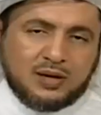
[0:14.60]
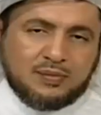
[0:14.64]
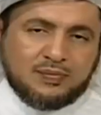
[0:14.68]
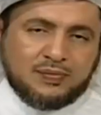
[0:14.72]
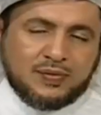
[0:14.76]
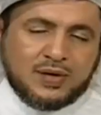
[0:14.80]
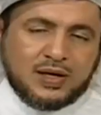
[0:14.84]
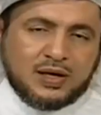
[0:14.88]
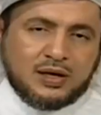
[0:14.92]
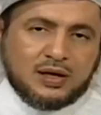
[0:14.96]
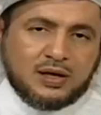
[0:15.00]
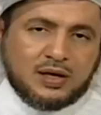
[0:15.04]

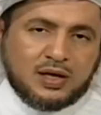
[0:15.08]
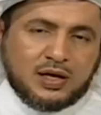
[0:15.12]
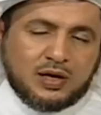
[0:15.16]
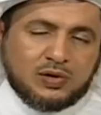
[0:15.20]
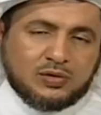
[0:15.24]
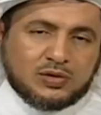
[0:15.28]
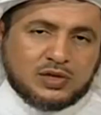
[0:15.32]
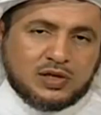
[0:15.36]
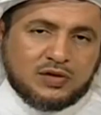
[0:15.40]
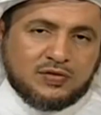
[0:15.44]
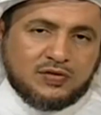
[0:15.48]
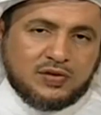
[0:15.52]
آلام
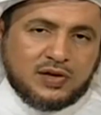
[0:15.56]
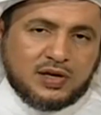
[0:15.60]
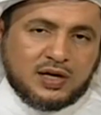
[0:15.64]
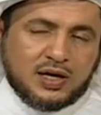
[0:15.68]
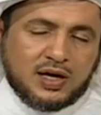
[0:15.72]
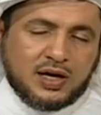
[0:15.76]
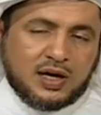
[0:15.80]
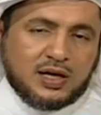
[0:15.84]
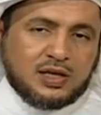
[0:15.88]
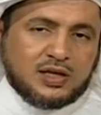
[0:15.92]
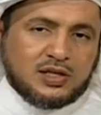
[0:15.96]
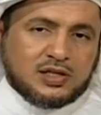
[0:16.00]
لا يوجد
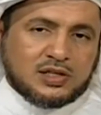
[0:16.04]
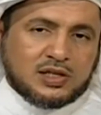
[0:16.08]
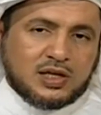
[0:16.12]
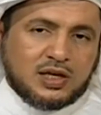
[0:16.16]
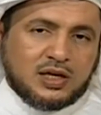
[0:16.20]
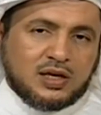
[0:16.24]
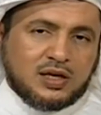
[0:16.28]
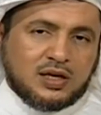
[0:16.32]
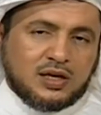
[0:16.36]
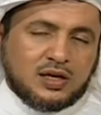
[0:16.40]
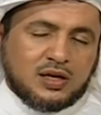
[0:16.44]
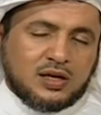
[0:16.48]
فيه أي
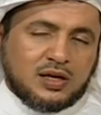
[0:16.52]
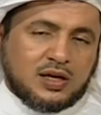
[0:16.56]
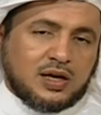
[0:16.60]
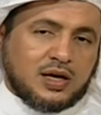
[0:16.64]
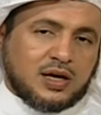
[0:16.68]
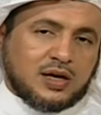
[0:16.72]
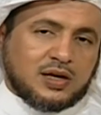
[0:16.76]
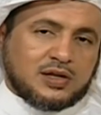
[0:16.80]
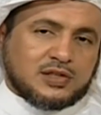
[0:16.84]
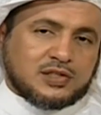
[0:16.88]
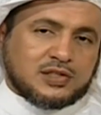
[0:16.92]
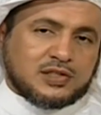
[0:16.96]
شيء
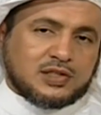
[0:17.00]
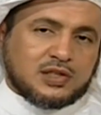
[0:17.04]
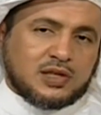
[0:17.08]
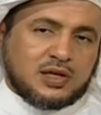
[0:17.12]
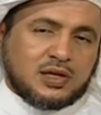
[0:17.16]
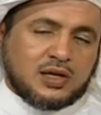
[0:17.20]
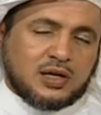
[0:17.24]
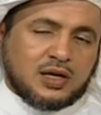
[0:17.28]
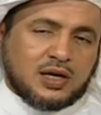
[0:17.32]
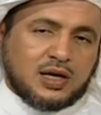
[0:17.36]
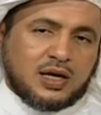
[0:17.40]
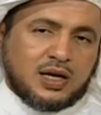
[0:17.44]
ناقص
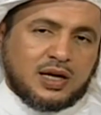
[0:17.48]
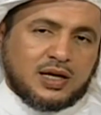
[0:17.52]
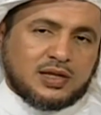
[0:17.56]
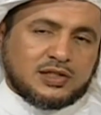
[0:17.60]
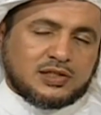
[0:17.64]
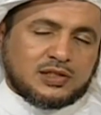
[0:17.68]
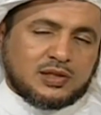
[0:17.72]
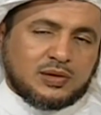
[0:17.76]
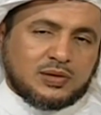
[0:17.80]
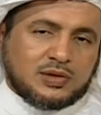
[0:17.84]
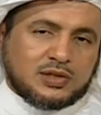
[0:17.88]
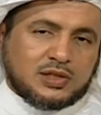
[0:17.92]
قال
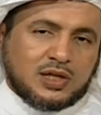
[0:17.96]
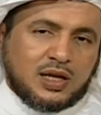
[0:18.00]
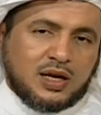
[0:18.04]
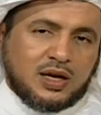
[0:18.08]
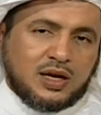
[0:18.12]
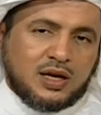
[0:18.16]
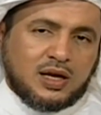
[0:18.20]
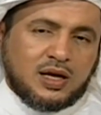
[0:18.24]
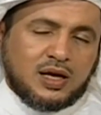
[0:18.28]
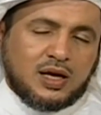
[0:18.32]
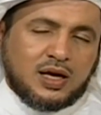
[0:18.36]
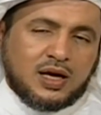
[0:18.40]
عز
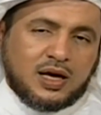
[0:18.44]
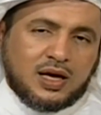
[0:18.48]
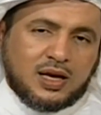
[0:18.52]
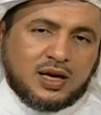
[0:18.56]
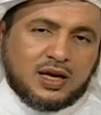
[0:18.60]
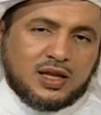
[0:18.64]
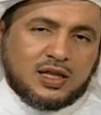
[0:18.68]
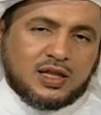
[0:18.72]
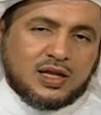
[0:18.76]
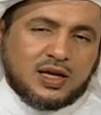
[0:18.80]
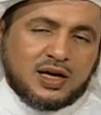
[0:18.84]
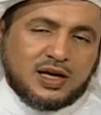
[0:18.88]
وجل
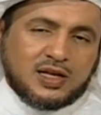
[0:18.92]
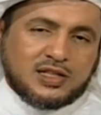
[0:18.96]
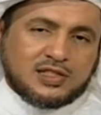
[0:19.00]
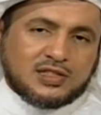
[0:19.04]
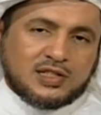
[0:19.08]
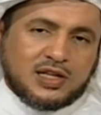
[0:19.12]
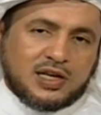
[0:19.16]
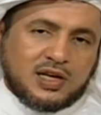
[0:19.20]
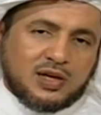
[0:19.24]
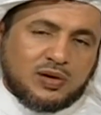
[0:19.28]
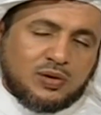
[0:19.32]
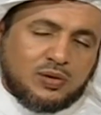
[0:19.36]
الذي
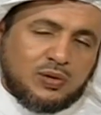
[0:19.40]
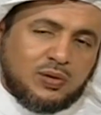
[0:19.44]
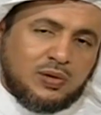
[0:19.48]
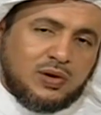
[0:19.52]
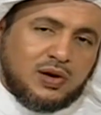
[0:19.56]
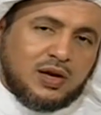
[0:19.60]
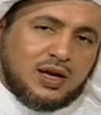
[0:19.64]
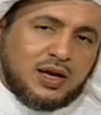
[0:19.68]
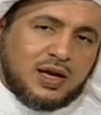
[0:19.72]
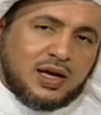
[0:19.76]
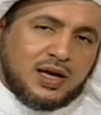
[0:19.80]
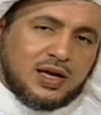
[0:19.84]
أحسن
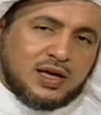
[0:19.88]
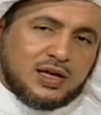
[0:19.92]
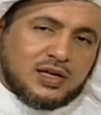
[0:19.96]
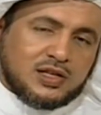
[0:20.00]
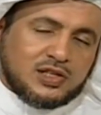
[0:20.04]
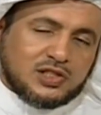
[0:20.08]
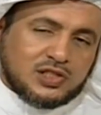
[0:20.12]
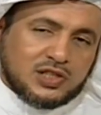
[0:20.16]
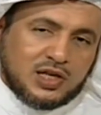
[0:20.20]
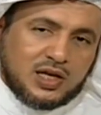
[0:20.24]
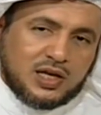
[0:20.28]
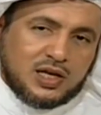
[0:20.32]
كل
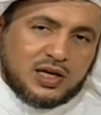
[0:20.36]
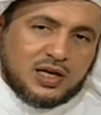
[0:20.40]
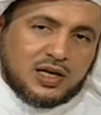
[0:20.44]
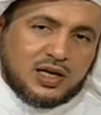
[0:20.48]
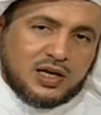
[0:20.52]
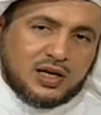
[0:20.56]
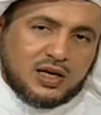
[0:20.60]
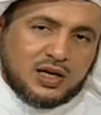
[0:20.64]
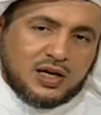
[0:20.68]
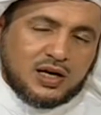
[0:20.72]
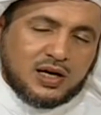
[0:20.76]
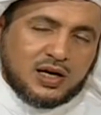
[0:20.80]

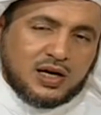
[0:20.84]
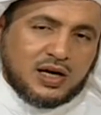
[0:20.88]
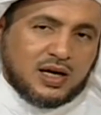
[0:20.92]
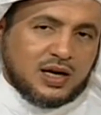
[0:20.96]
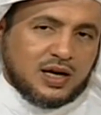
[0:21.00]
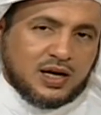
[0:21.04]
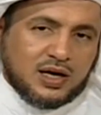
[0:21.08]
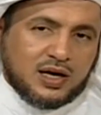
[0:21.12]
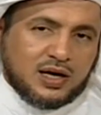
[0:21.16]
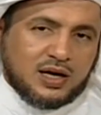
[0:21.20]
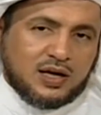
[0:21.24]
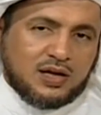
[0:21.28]
شيء
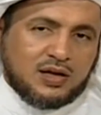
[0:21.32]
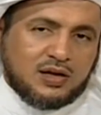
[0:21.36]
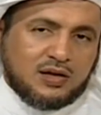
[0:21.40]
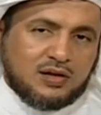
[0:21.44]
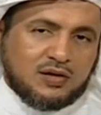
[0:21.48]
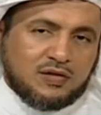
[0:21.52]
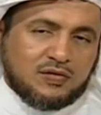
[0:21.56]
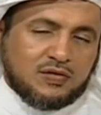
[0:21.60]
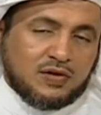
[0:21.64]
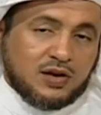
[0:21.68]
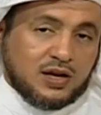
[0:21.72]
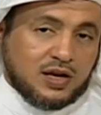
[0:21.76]
خلقه
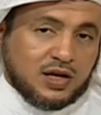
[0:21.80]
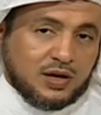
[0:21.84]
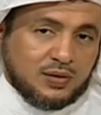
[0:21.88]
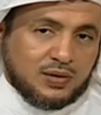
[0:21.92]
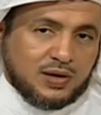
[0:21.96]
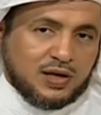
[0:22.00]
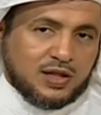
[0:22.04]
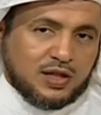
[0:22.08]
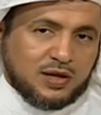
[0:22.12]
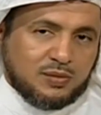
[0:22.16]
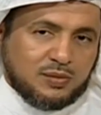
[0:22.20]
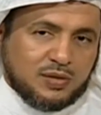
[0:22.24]

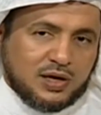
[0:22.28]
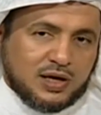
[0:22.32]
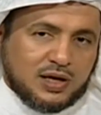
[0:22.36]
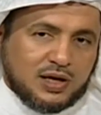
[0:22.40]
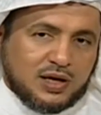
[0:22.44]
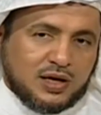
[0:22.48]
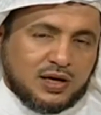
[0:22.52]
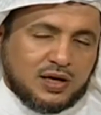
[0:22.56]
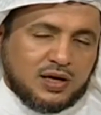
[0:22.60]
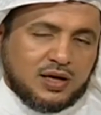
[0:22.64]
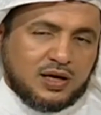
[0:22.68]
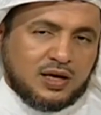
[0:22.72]
فالله واضح
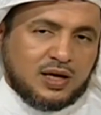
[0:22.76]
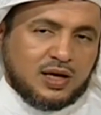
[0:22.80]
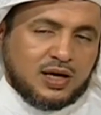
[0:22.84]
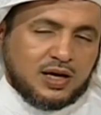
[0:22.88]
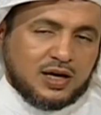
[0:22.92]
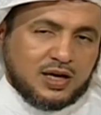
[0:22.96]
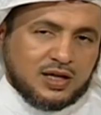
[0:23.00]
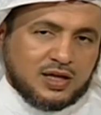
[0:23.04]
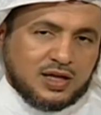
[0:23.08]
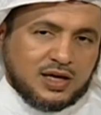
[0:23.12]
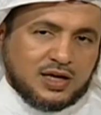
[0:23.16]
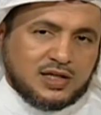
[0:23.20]
معنا
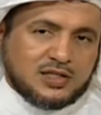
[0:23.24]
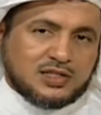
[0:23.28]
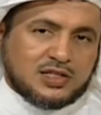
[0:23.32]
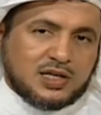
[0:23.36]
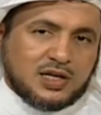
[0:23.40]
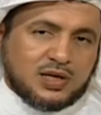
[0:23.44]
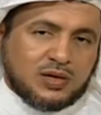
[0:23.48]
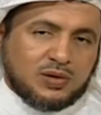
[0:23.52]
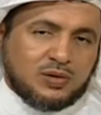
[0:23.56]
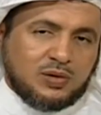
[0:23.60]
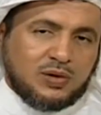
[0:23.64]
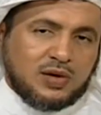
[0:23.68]
الذي
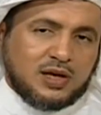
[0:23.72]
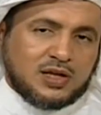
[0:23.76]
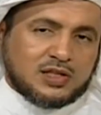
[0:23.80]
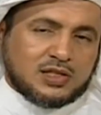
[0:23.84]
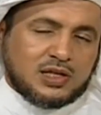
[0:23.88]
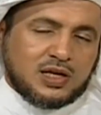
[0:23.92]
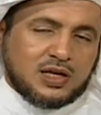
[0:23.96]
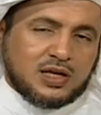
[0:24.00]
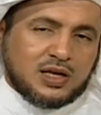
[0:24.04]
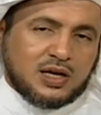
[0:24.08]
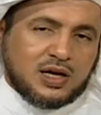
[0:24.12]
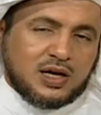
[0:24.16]
أحسن كل
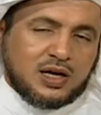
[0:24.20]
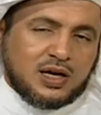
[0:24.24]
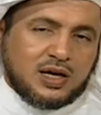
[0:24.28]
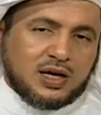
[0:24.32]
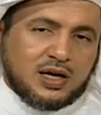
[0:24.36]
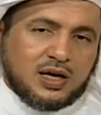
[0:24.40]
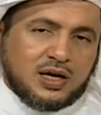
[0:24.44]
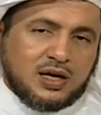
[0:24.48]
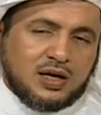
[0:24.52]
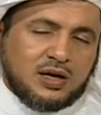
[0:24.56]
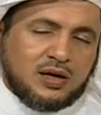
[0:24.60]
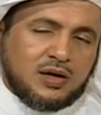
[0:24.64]
شيء
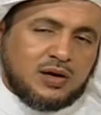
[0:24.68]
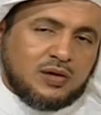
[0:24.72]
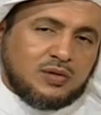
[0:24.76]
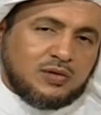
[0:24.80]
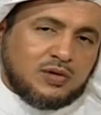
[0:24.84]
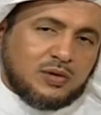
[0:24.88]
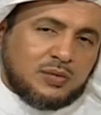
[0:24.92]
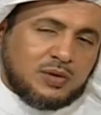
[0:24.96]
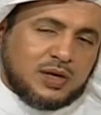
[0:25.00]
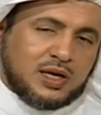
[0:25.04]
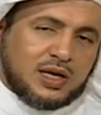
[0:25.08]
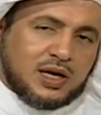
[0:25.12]
خلقه
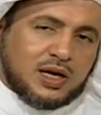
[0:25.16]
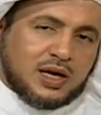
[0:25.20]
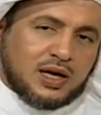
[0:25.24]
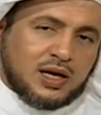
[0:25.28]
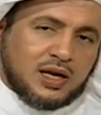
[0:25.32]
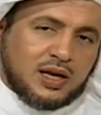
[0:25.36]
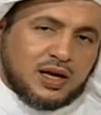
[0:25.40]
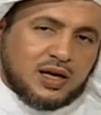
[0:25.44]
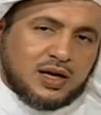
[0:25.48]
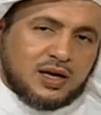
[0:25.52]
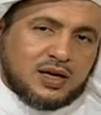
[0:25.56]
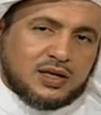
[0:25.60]
وبدأ
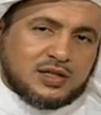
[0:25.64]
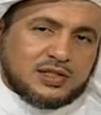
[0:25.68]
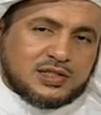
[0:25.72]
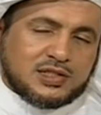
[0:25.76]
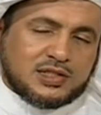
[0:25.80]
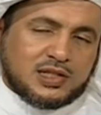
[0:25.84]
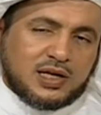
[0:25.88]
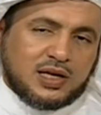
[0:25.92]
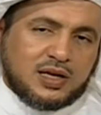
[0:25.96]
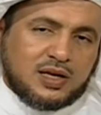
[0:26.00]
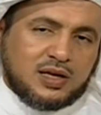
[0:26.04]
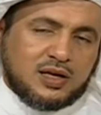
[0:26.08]
خلق
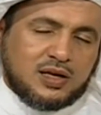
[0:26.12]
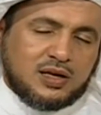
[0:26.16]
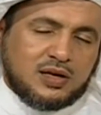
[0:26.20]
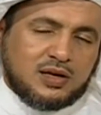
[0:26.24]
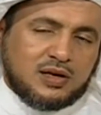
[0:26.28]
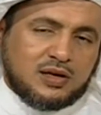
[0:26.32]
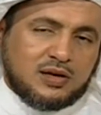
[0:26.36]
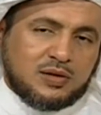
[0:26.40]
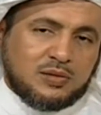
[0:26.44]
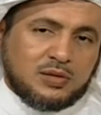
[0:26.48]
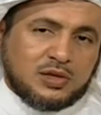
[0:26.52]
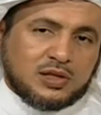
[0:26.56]
الإنسان
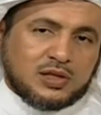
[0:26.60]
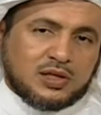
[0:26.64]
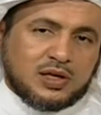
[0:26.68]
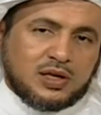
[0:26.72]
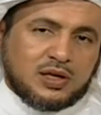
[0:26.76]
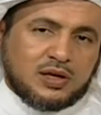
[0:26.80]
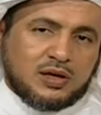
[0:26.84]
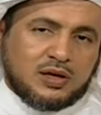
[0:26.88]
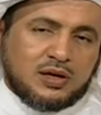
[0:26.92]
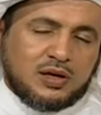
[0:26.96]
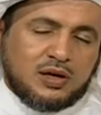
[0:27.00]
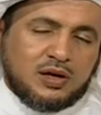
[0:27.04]
من
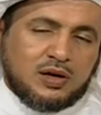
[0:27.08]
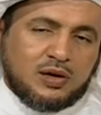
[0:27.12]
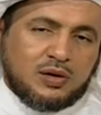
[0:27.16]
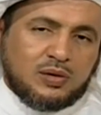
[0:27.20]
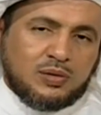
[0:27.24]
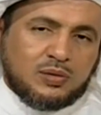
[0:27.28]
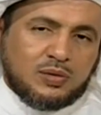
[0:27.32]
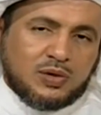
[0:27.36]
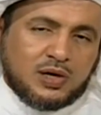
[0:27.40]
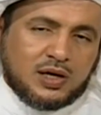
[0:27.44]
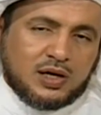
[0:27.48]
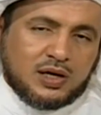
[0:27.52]
طين
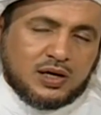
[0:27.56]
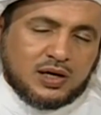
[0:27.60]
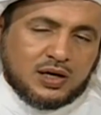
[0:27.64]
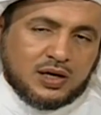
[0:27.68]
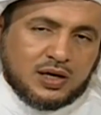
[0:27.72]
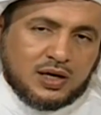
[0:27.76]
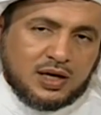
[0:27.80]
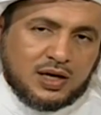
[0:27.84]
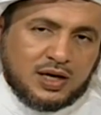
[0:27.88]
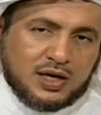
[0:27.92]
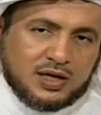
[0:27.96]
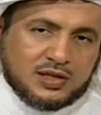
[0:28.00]

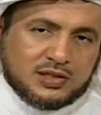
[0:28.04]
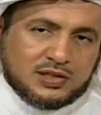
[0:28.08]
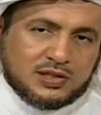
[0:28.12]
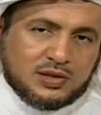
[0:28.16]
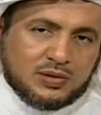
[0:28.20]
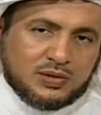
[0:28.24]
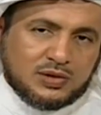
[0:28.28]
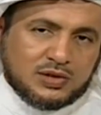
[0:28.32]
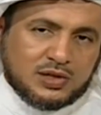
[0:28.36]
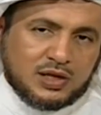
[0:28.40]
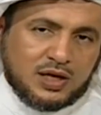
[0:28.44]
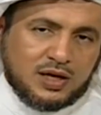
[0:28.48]
وقال
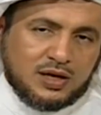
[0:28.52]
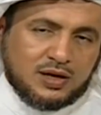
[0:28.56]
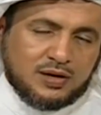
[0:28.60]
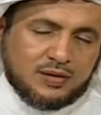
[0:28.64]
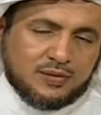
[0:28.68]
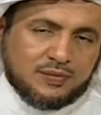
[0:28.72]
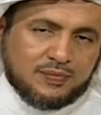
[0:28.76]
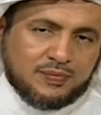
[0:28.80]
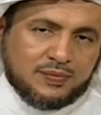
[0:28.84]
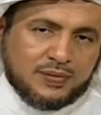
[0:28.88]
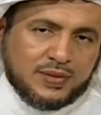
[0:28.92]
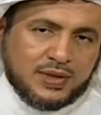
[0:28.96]
عز وجل